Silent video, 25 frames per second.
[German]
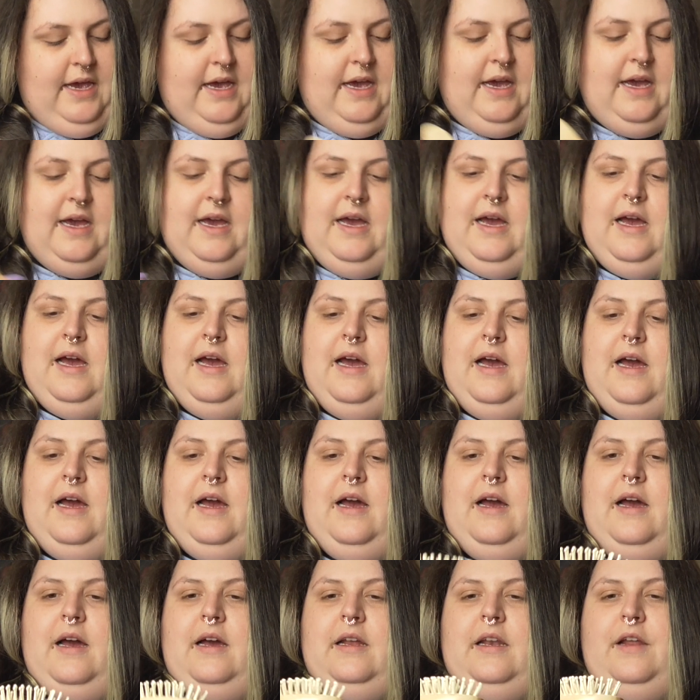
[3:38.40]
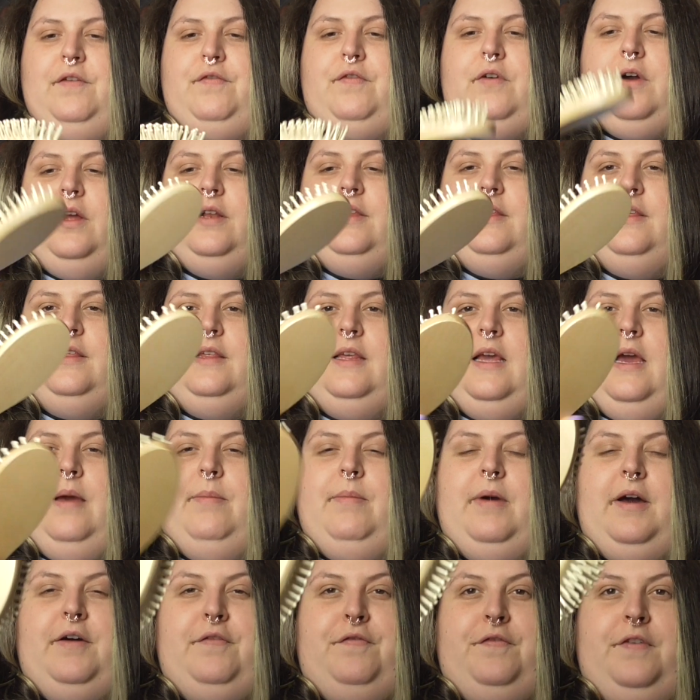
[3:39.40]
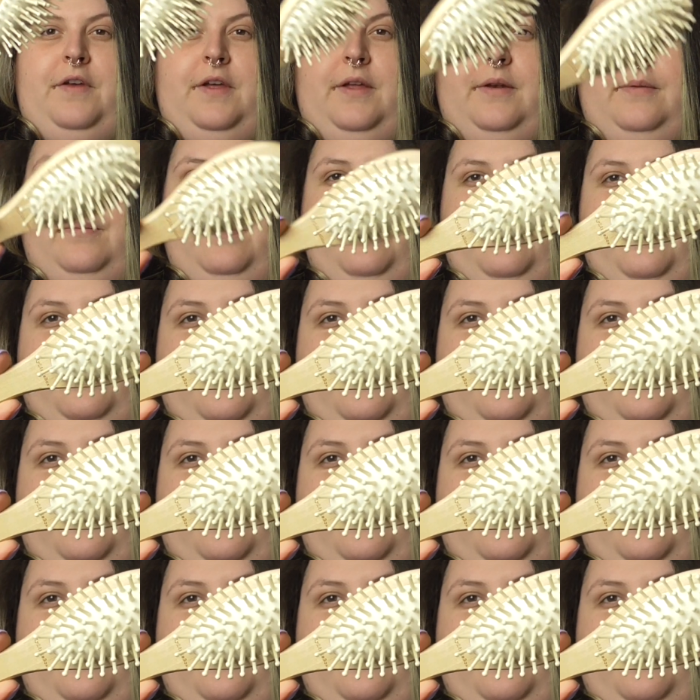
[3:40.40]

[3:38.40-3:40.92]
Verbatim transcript: Ja, da freut sich Herr Muffin.